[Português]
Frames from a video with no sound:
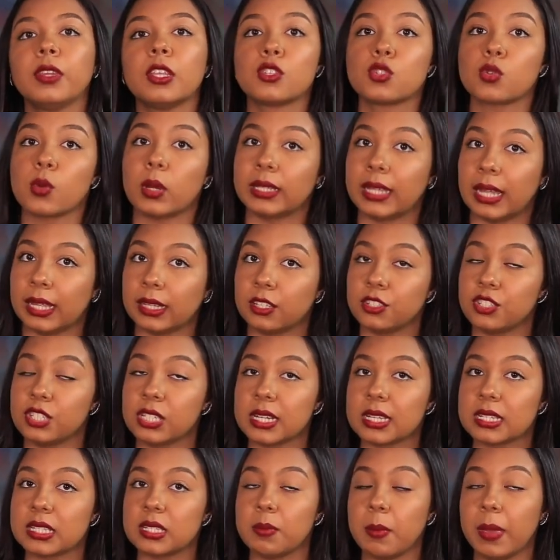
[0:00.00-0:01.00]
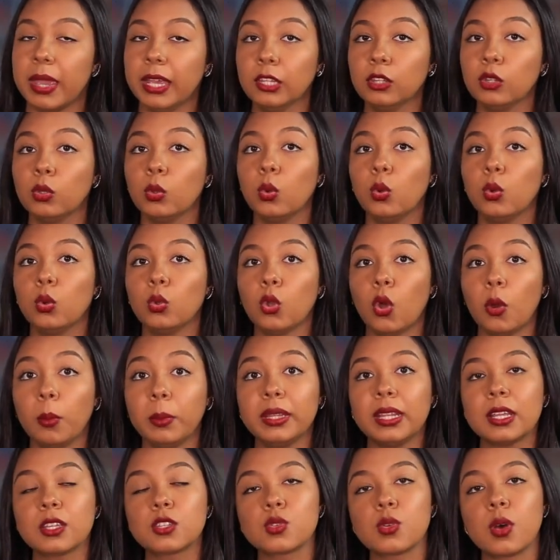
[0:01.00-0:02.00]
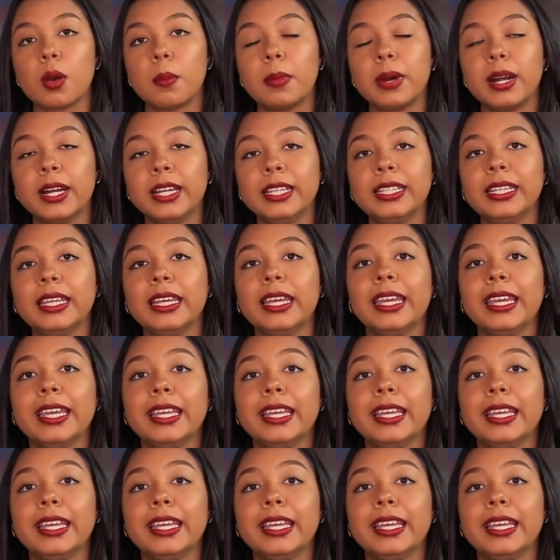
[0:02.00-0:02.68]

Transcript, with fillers: sua data de nascimento, o nome da sua mãe